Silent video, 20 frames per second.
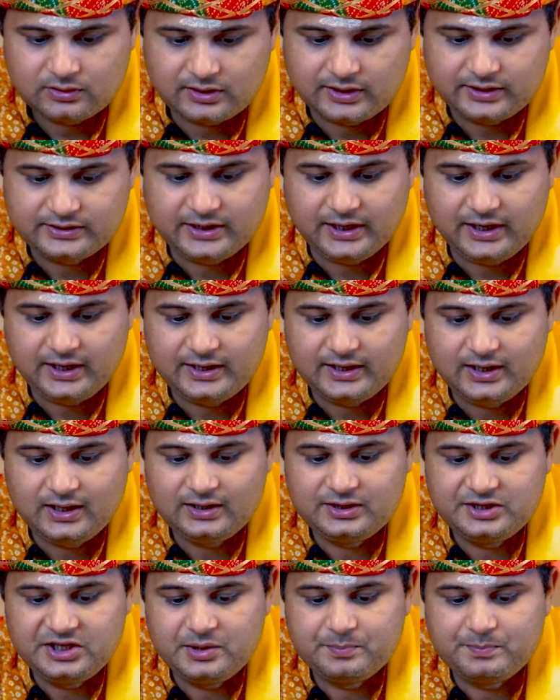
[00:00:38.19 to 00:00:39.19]

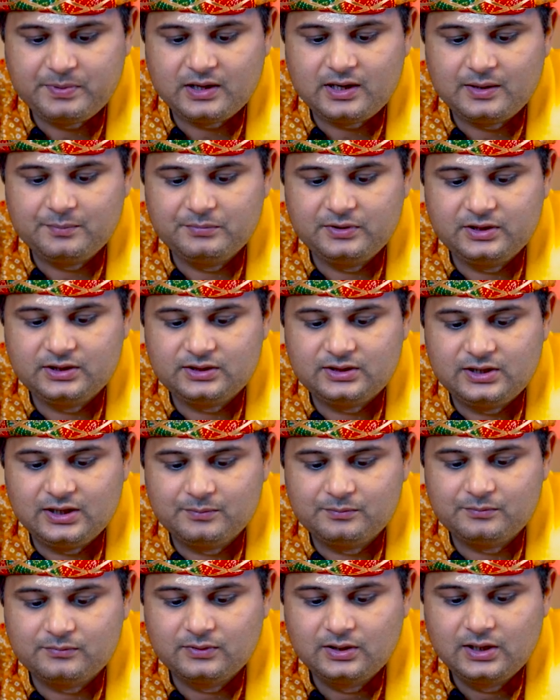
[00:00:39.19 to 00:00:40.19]
न दीपकम
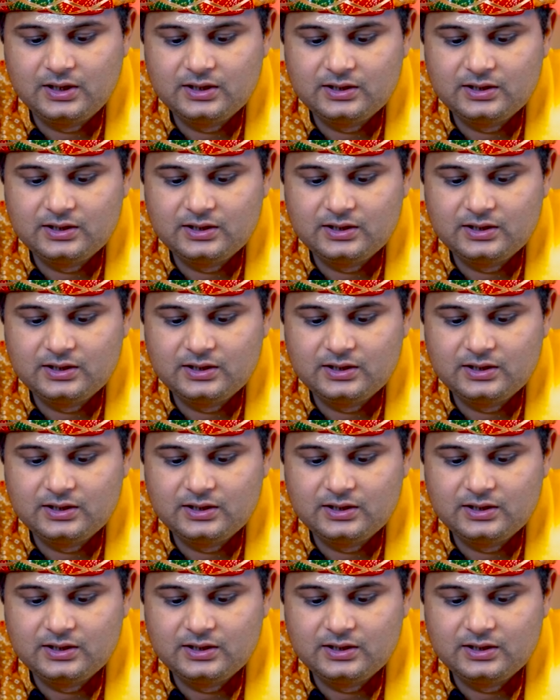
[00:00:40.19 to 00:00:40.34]
नित्यम